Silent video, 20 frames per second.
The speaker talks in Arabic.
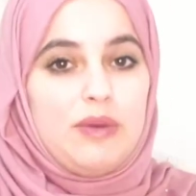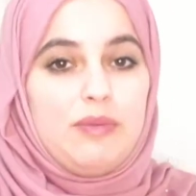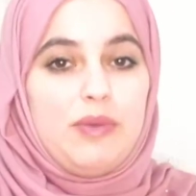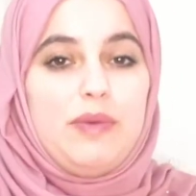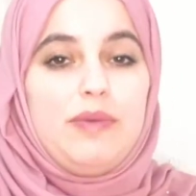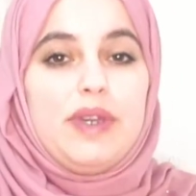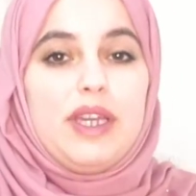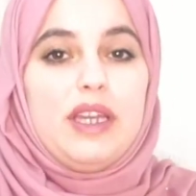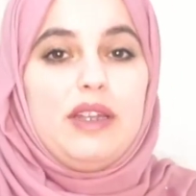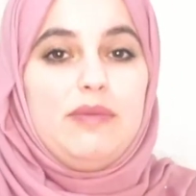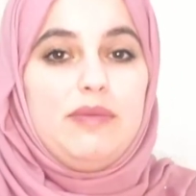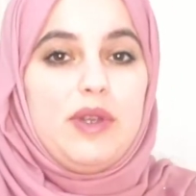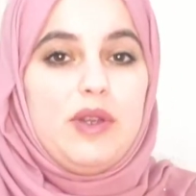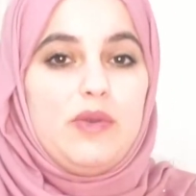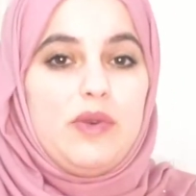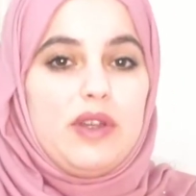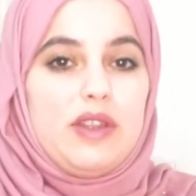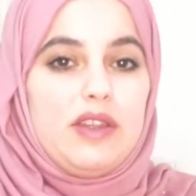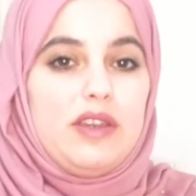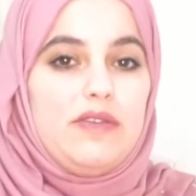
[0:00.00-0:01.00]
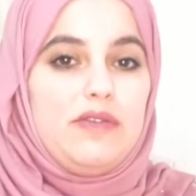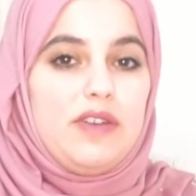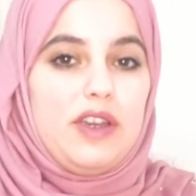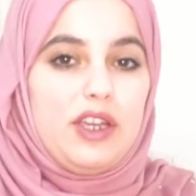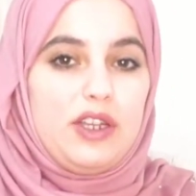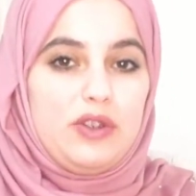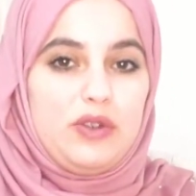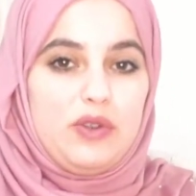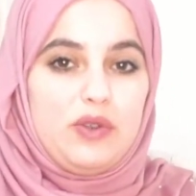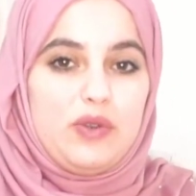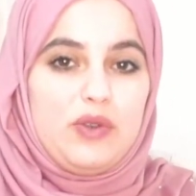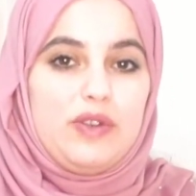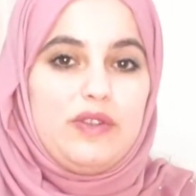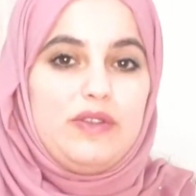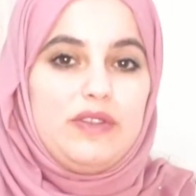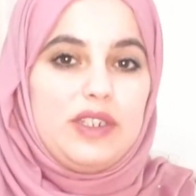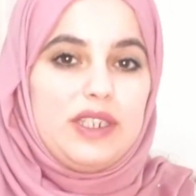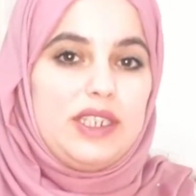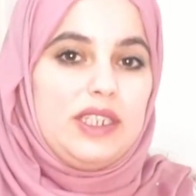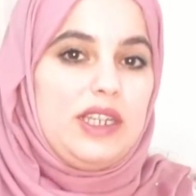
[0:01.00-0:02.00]
ممكن بالوظيفة إنه يكون
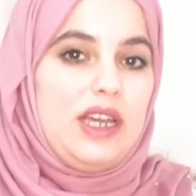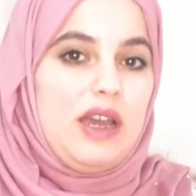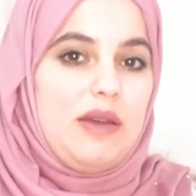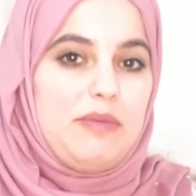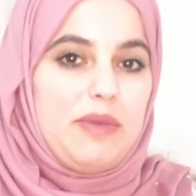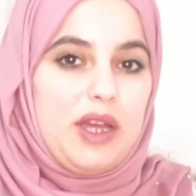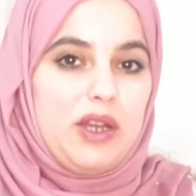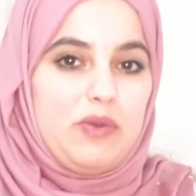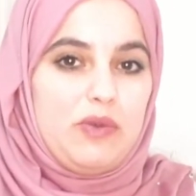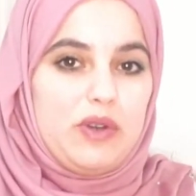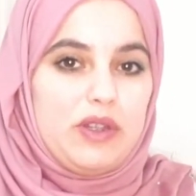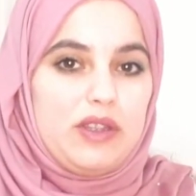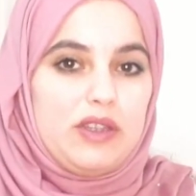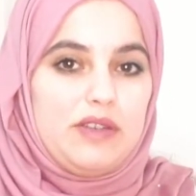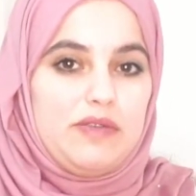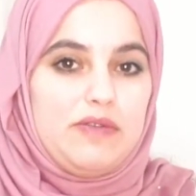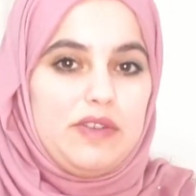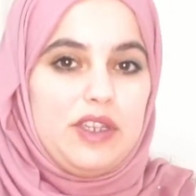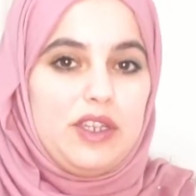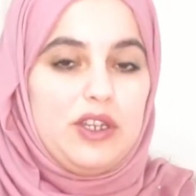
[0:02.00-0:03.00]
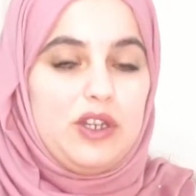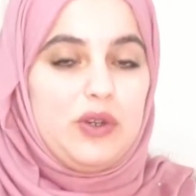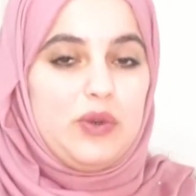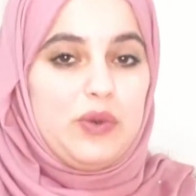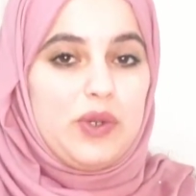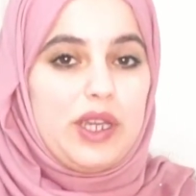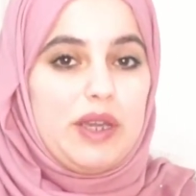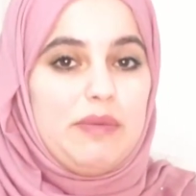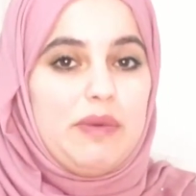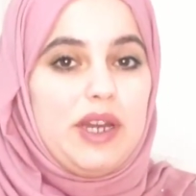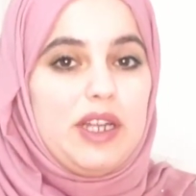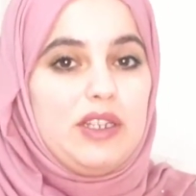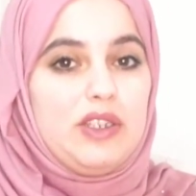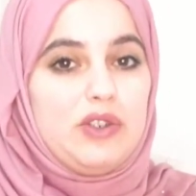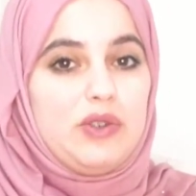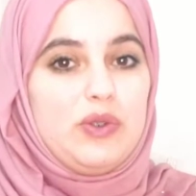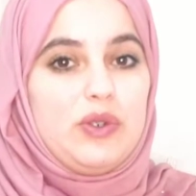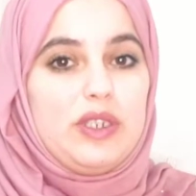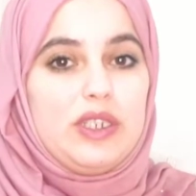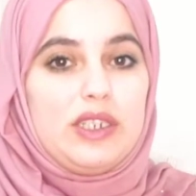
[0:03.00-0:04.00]
في عنا أمان وظيفي وكمان
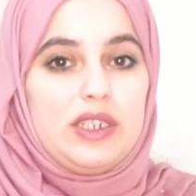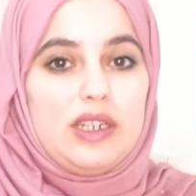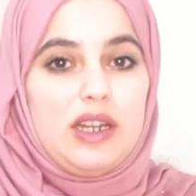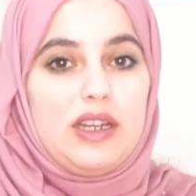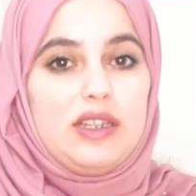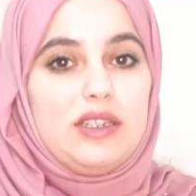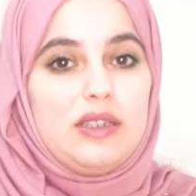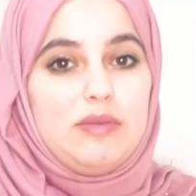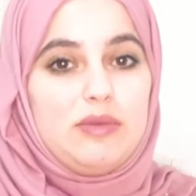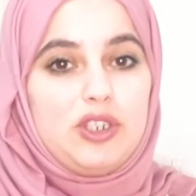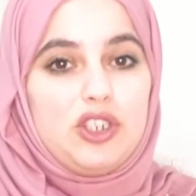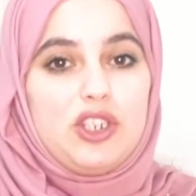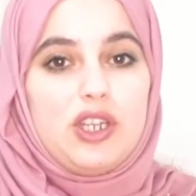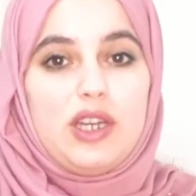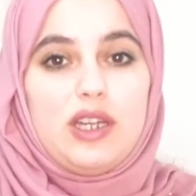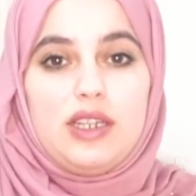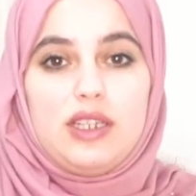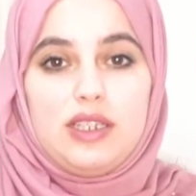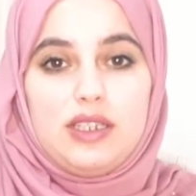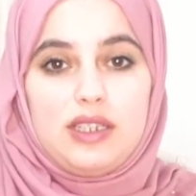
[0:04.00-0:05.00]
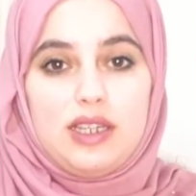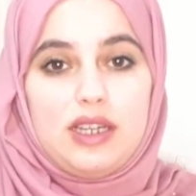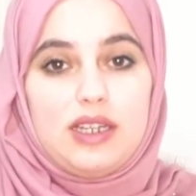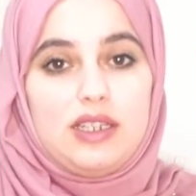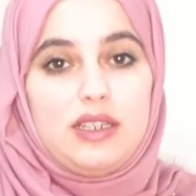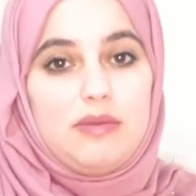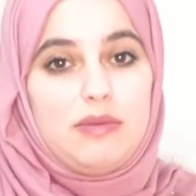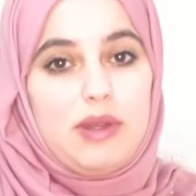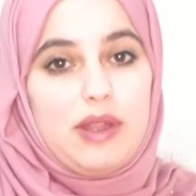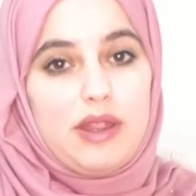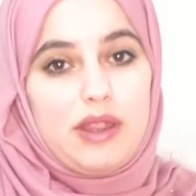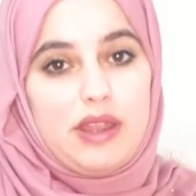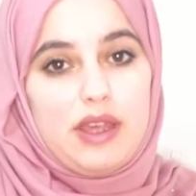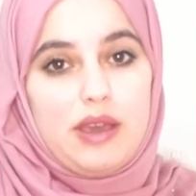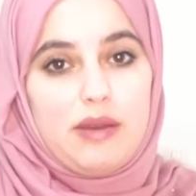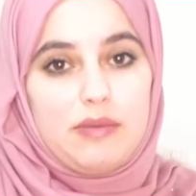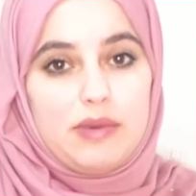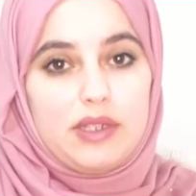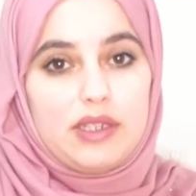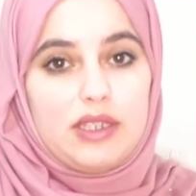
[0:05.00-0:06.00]
يكون الراتب الشهري تقريبا
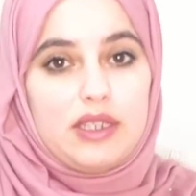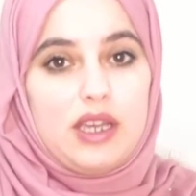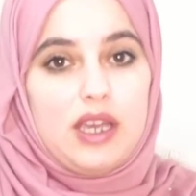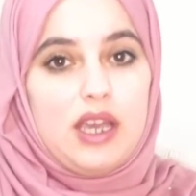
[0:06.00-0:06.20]
ثابت